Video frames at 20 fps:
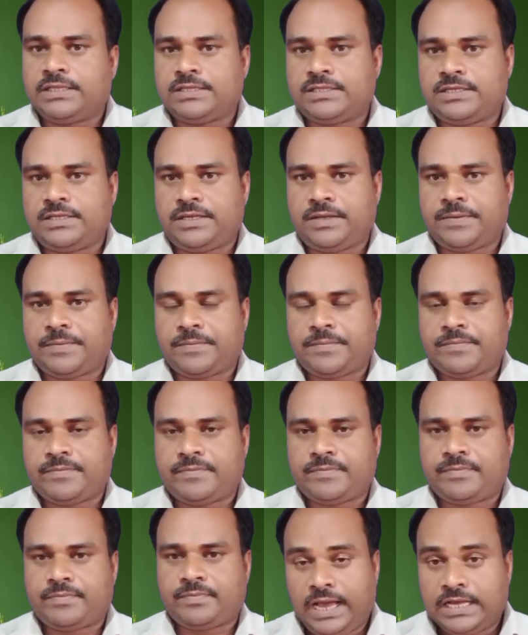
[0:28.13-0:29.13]
दी थी
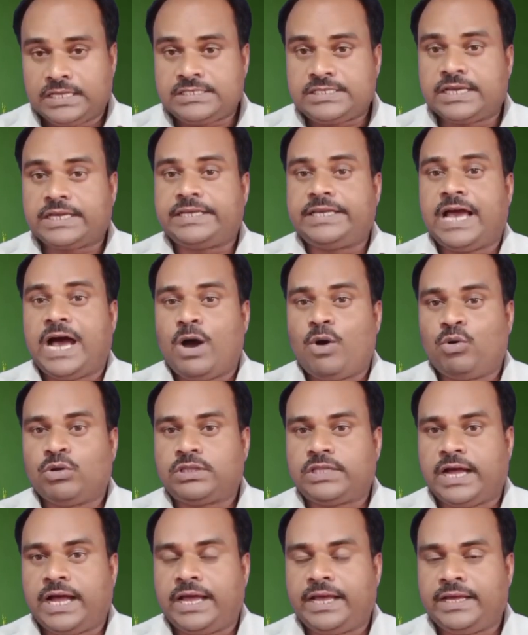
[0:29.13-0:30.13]
ऐसा क्या
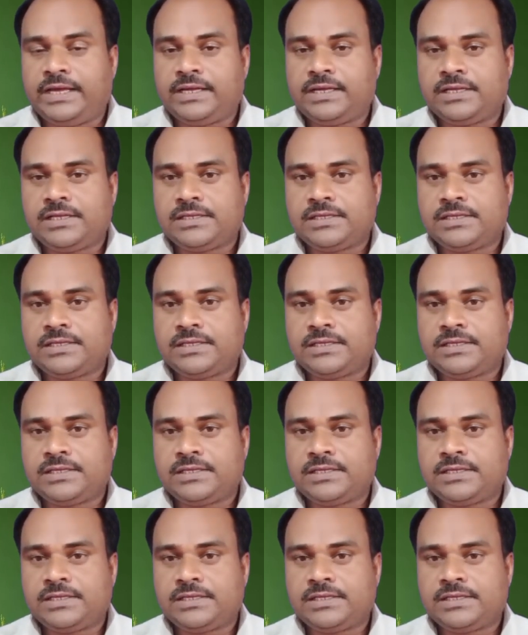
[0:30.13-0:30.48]
होता है